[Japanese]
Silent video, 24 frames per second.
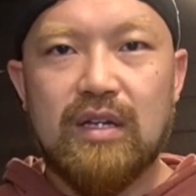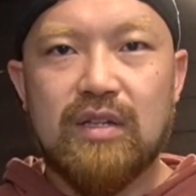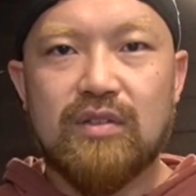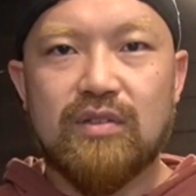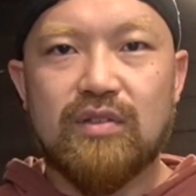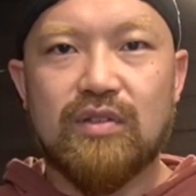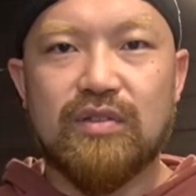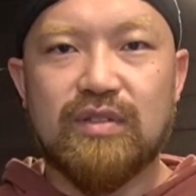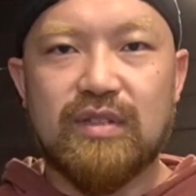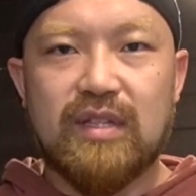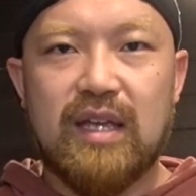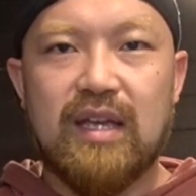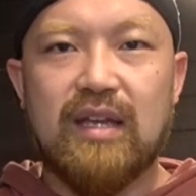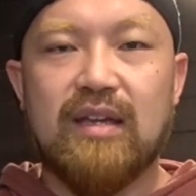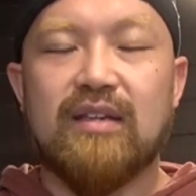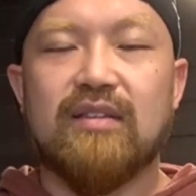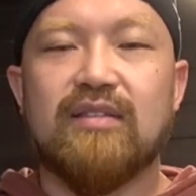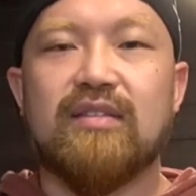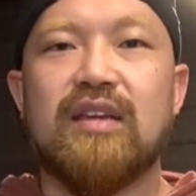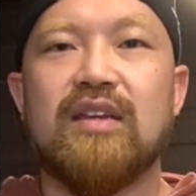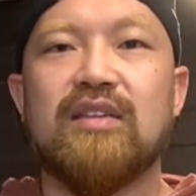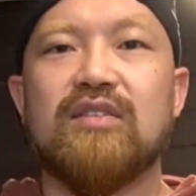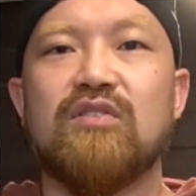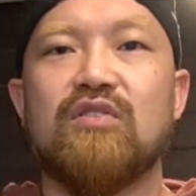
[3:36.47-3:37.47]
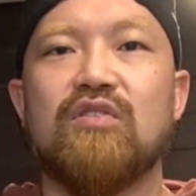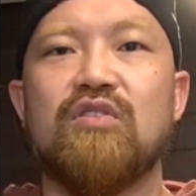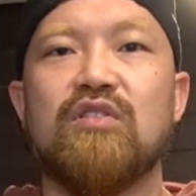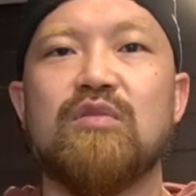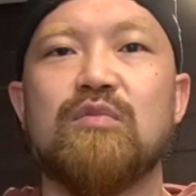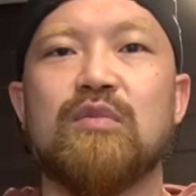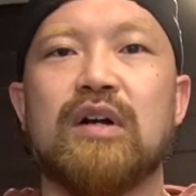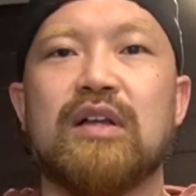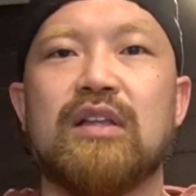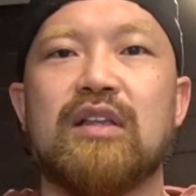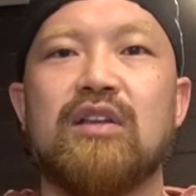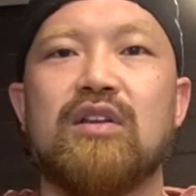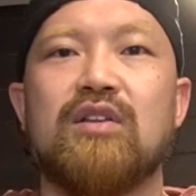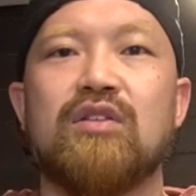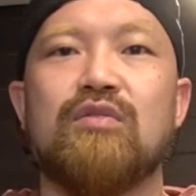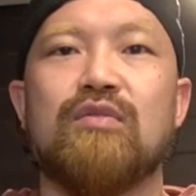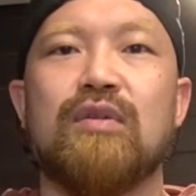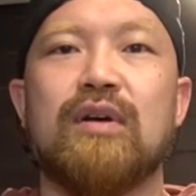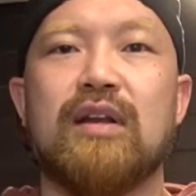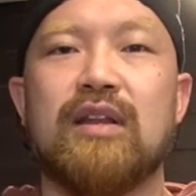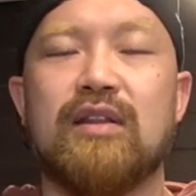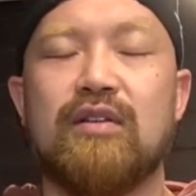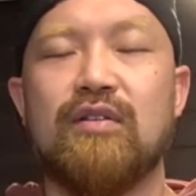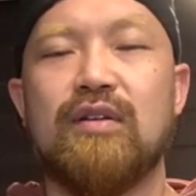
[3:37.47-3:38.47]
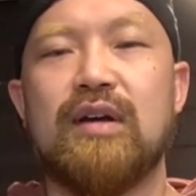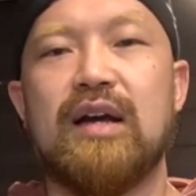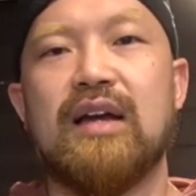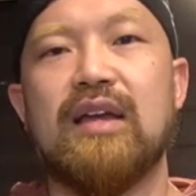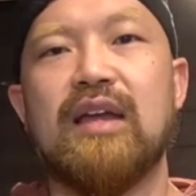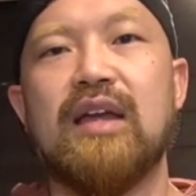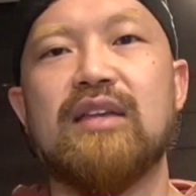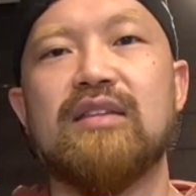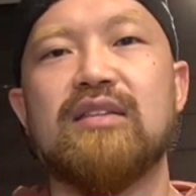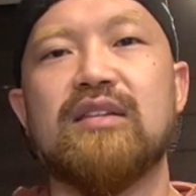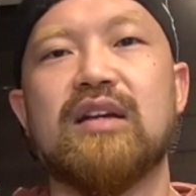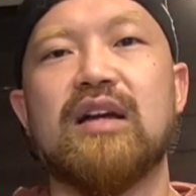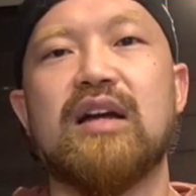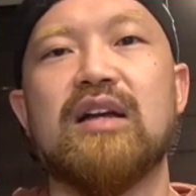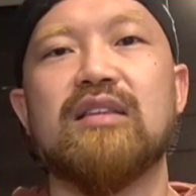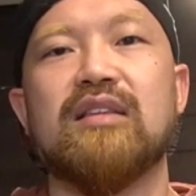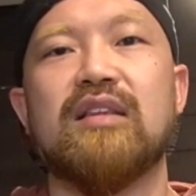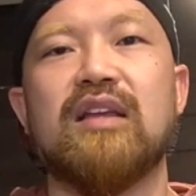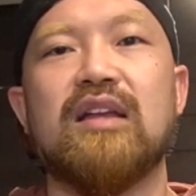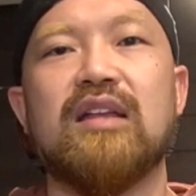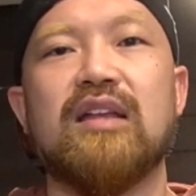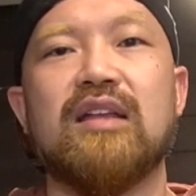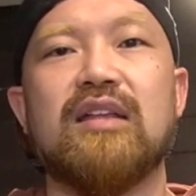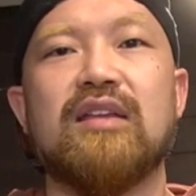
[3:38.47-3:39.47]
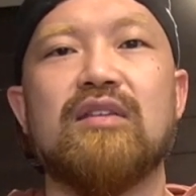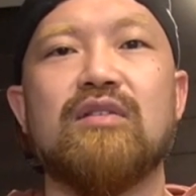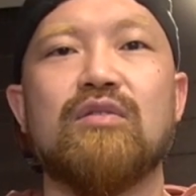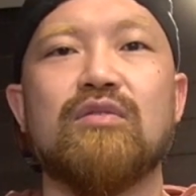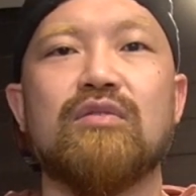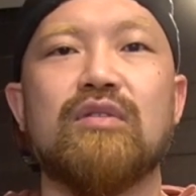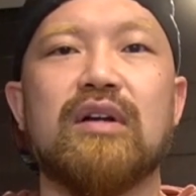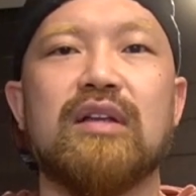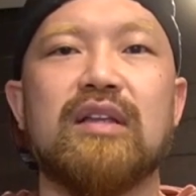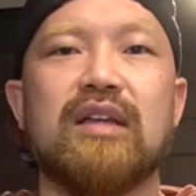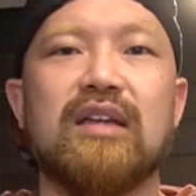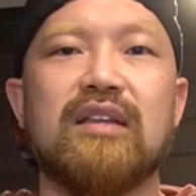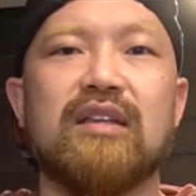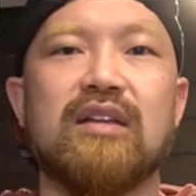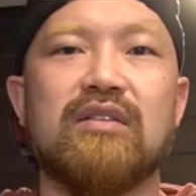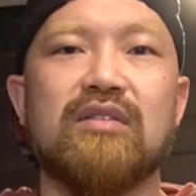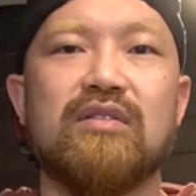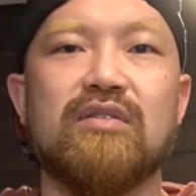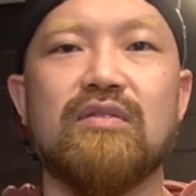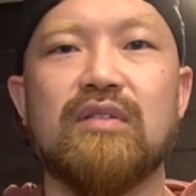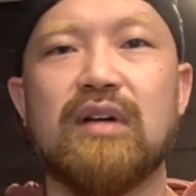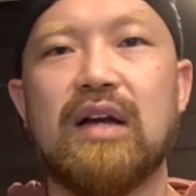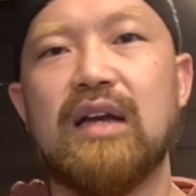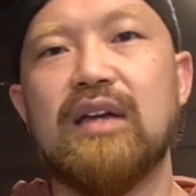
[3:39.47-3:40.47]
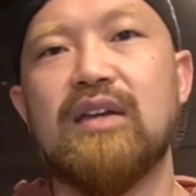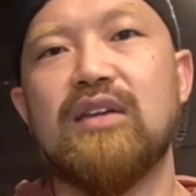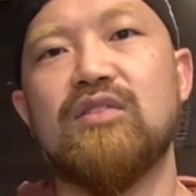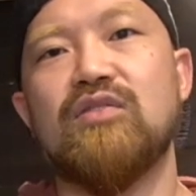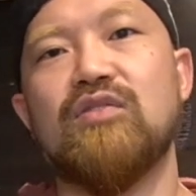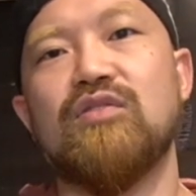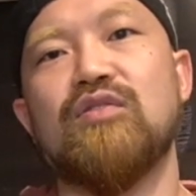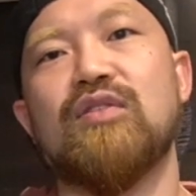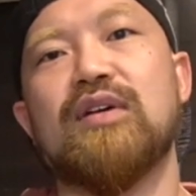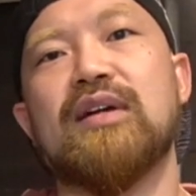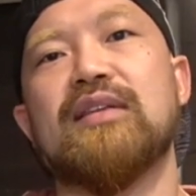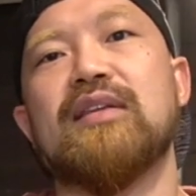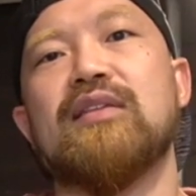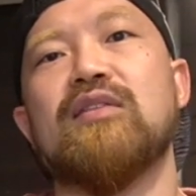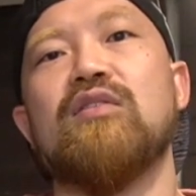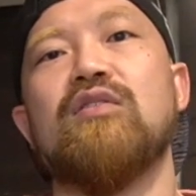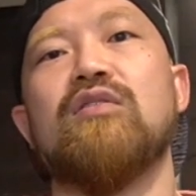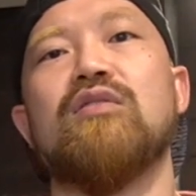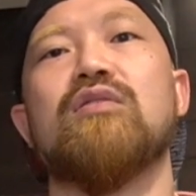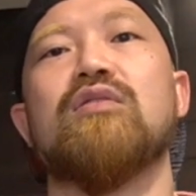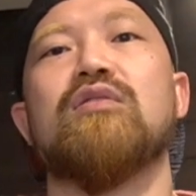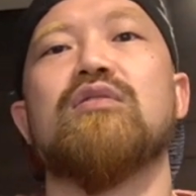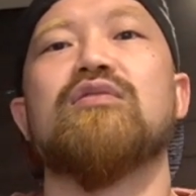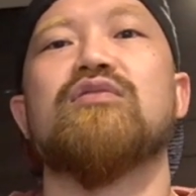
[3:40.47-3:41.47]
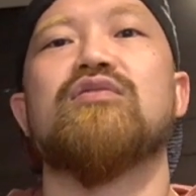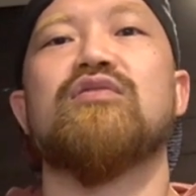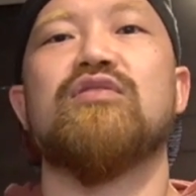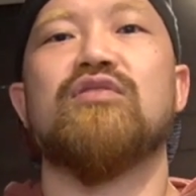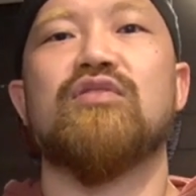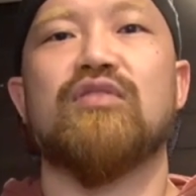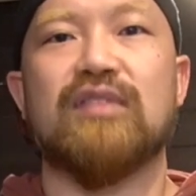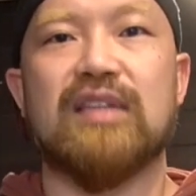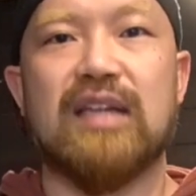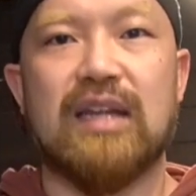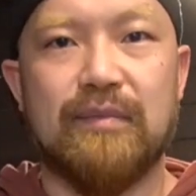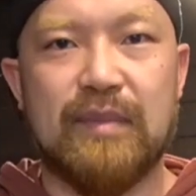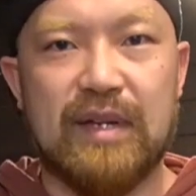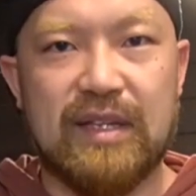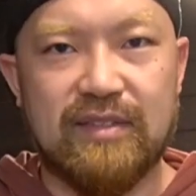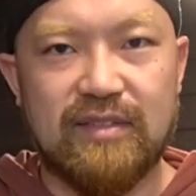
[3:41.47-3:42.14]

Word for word: そして成長ホルモンが出ると言われる早い時間帯で寝ることができたというのが非常に良かったと推測されま